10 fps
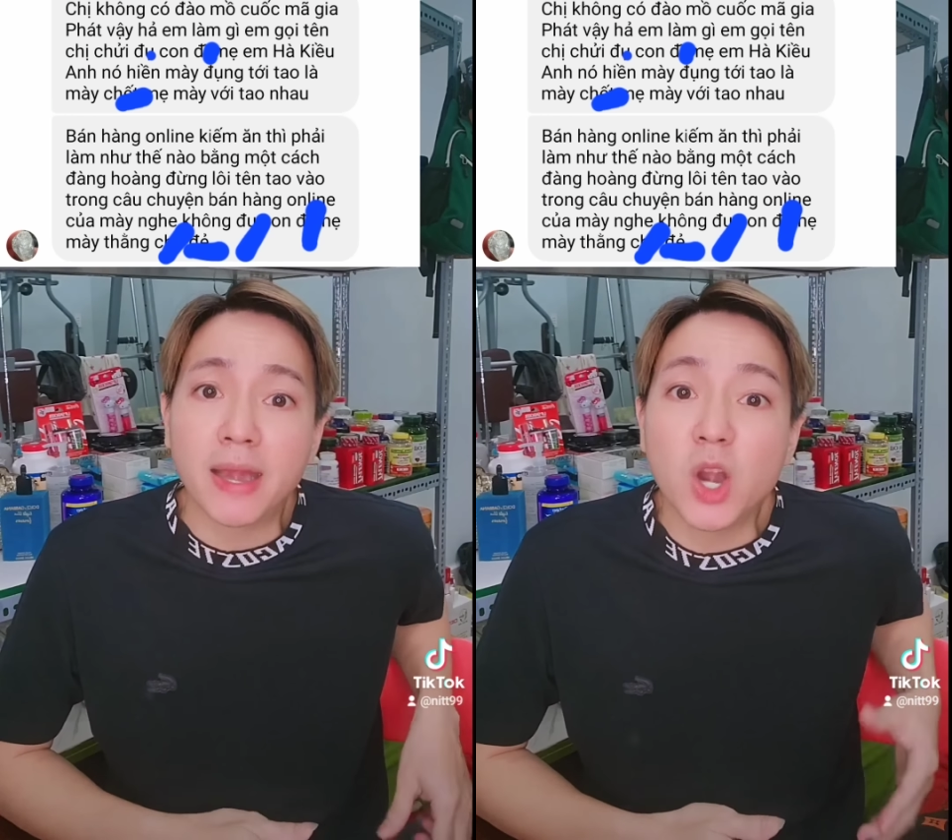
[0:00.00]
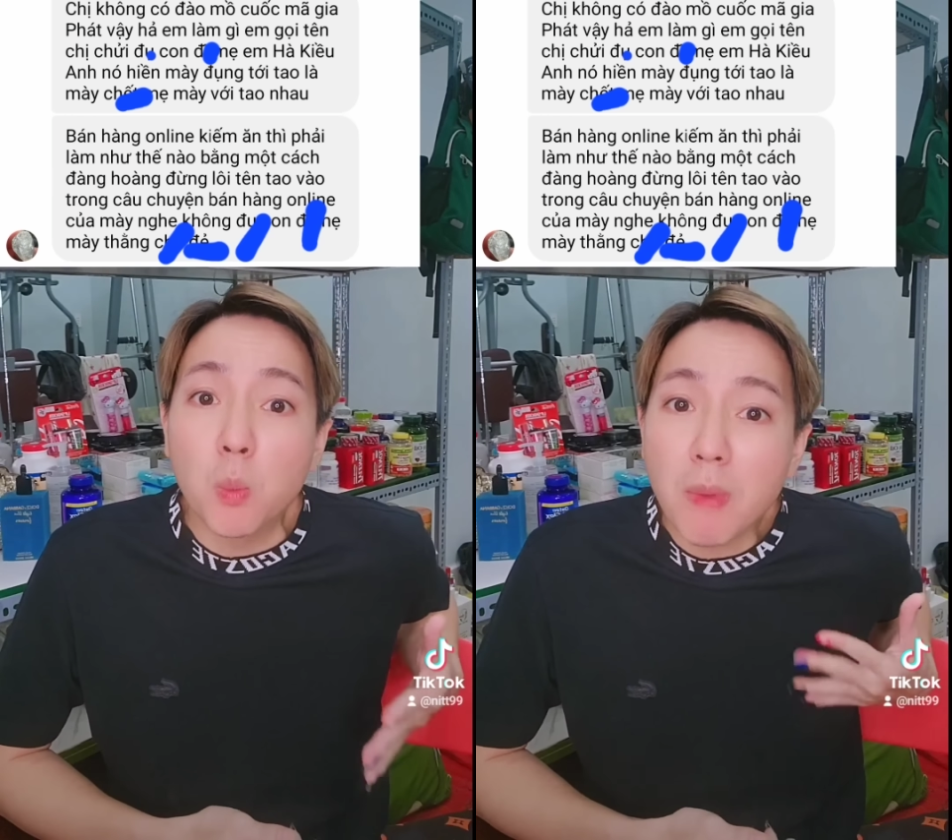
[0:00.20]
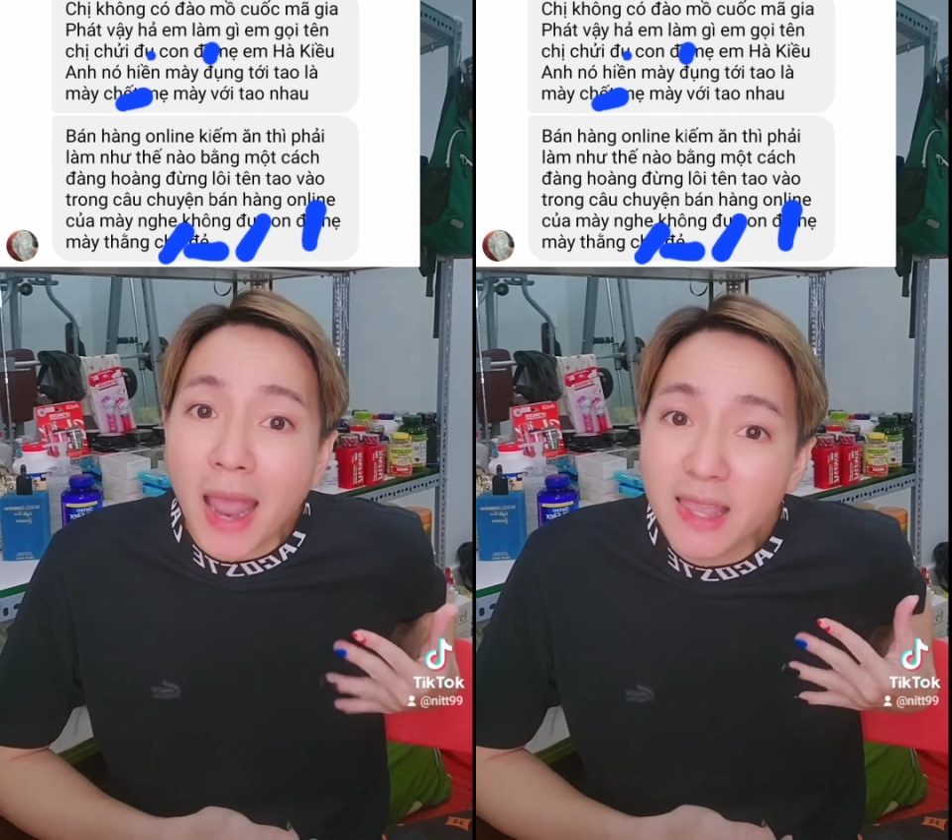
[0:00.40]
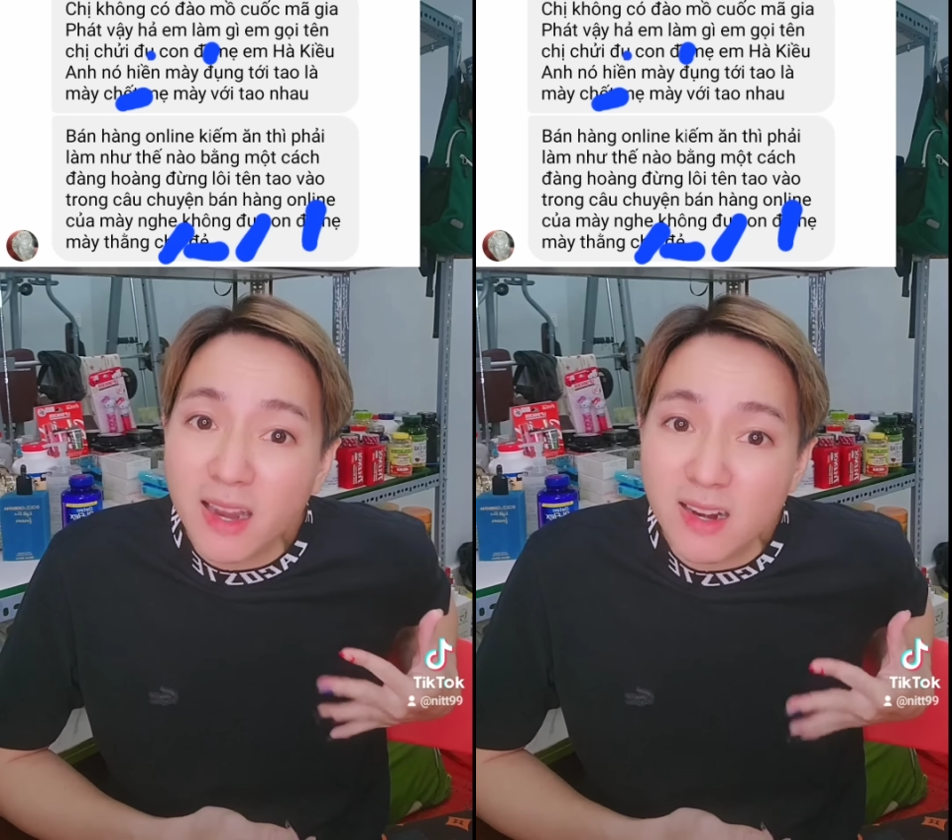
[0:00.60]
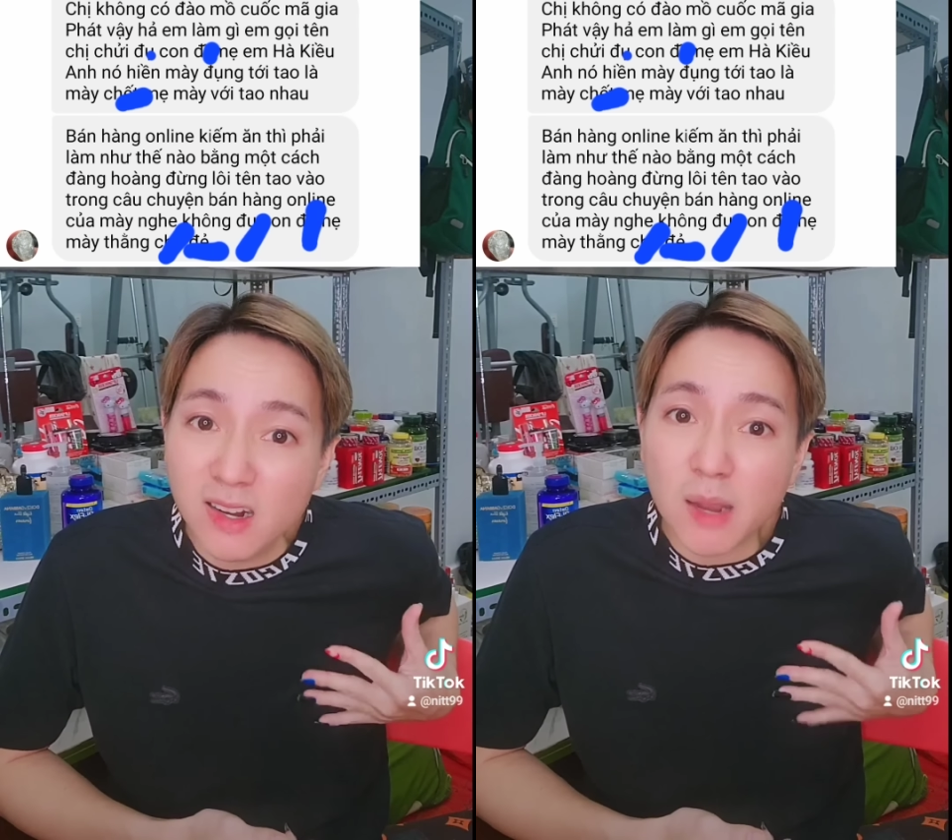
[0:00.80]
mày đụng ai
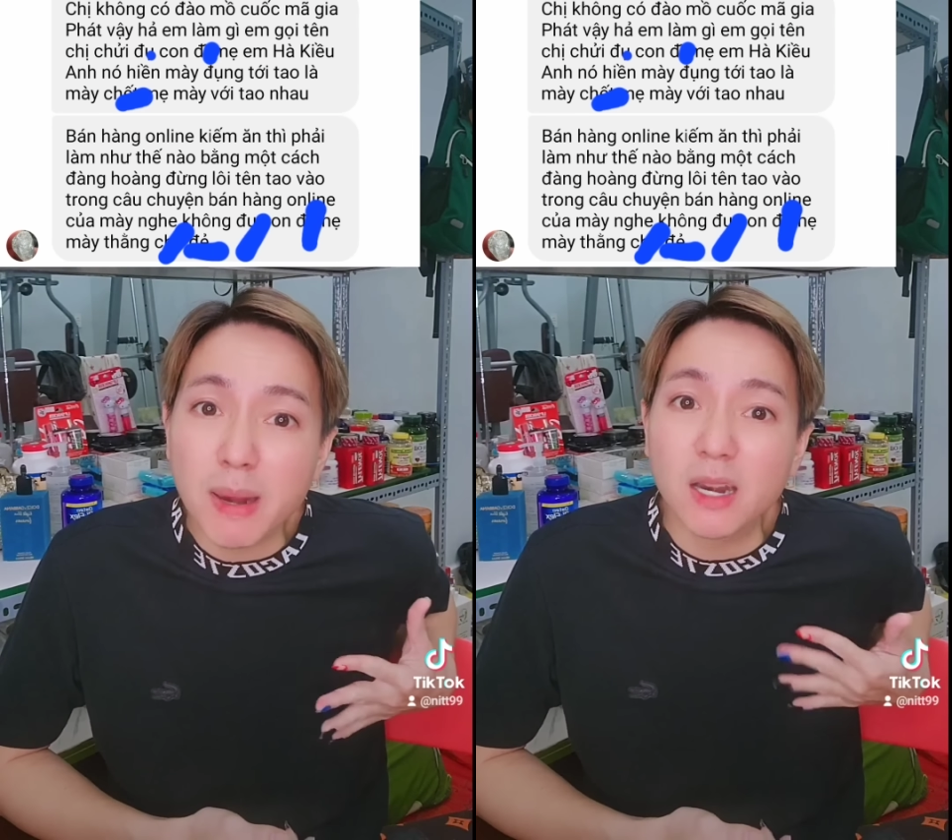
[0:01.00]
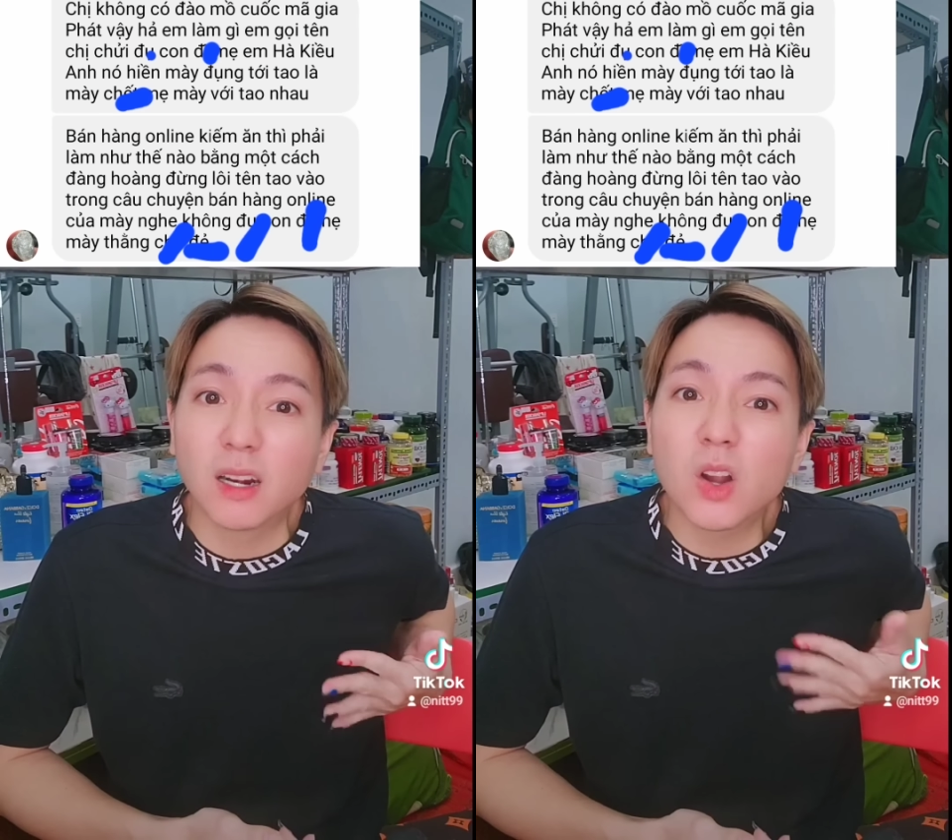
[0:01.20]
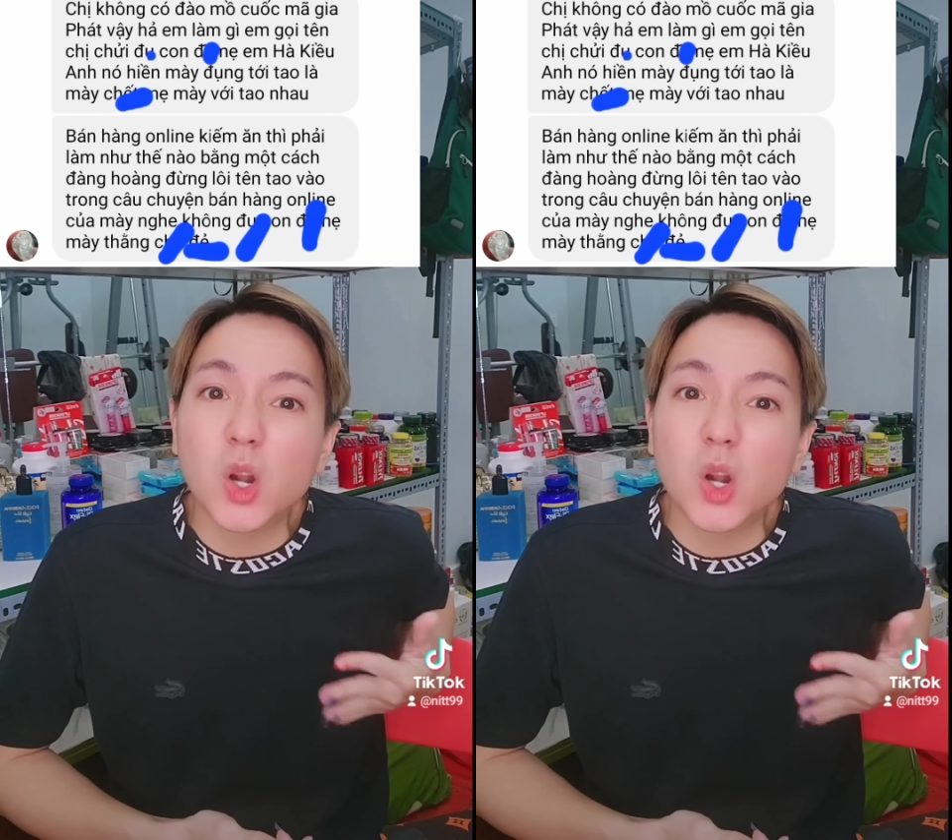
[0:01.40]
thì được chứ mày đừng